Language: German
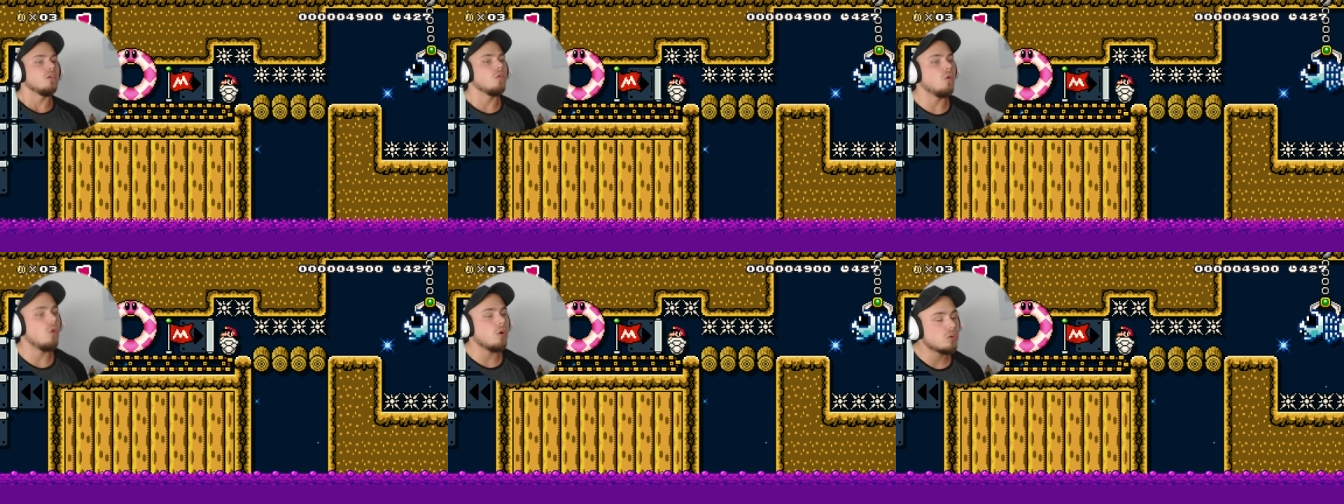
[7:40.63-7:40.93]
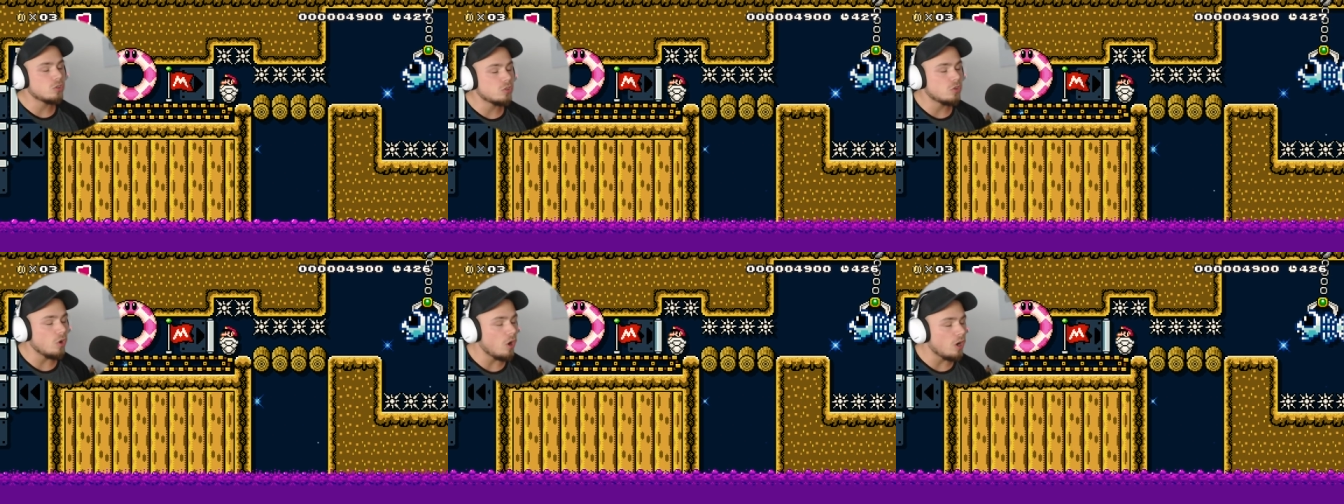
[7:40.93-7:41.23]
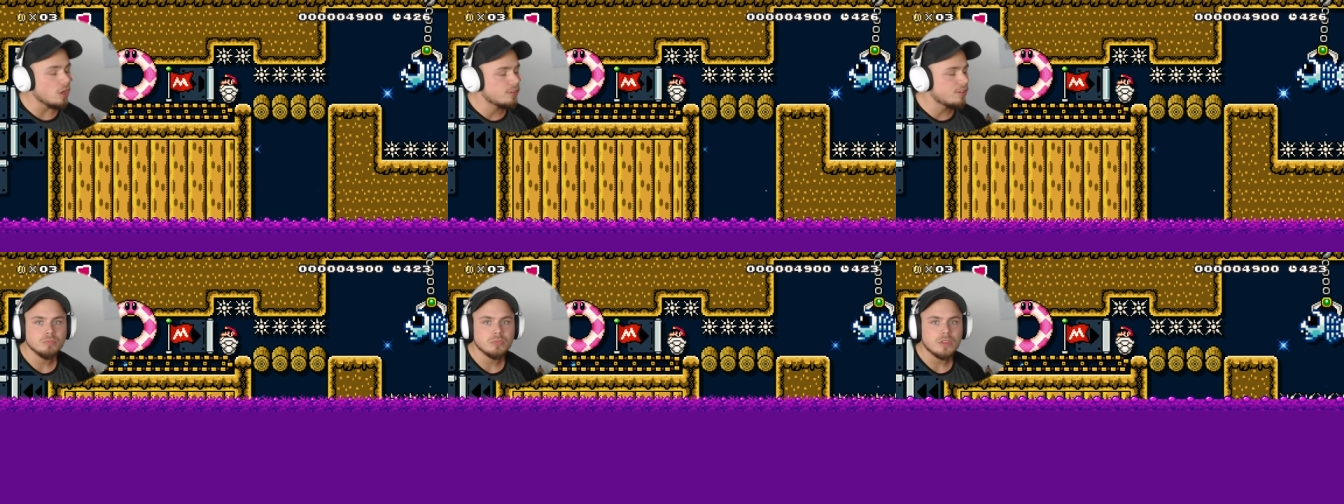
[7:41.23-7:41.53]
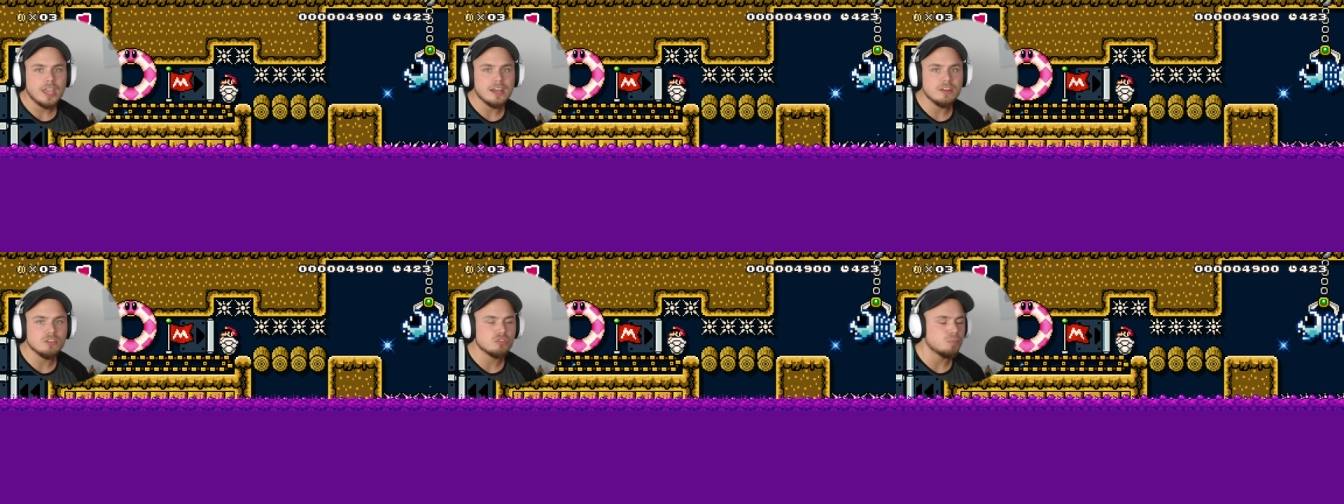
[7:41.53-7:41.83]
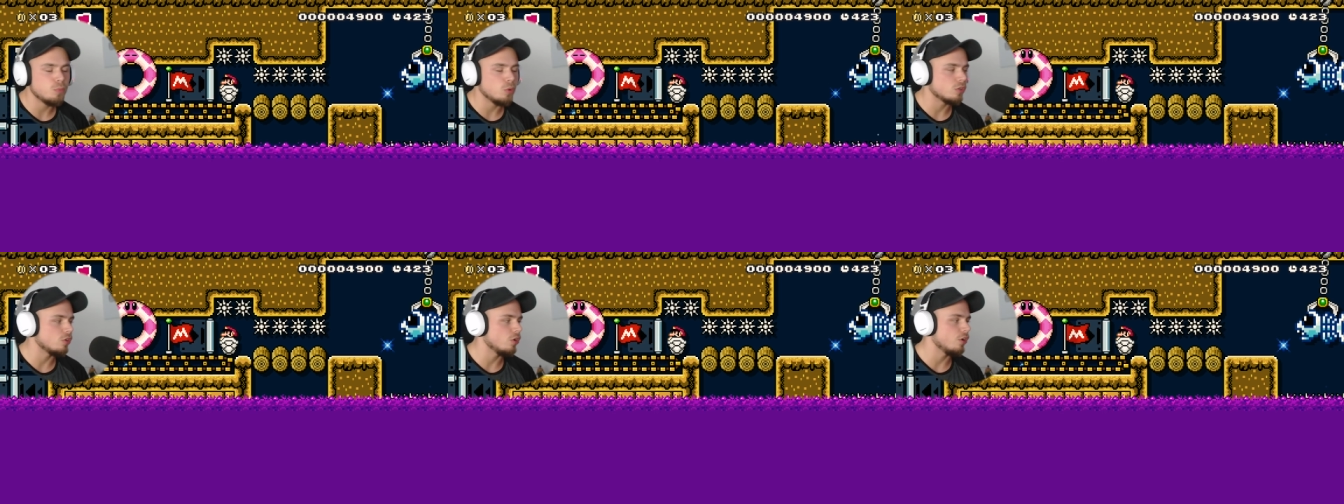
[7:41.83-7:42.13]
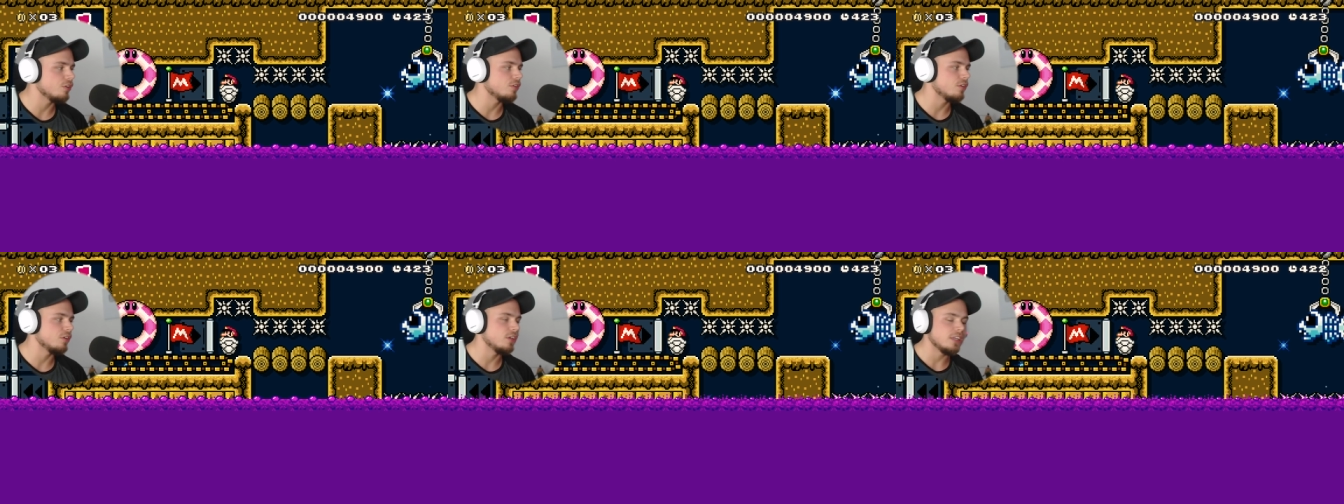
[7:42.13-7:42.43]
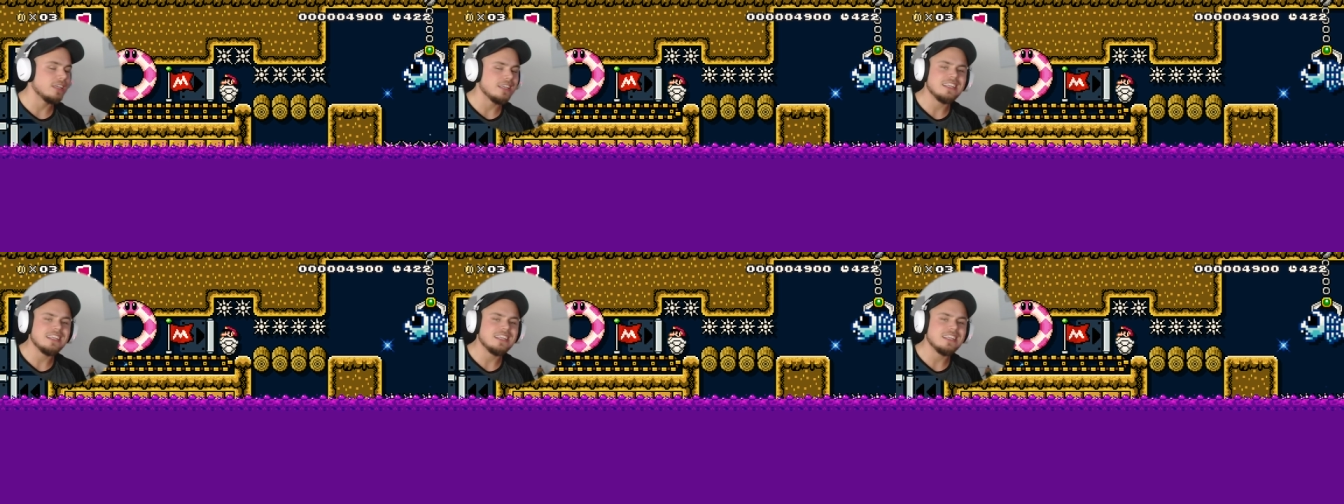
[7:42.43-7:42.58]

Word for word: Oh Gott! Endspurt, Leute.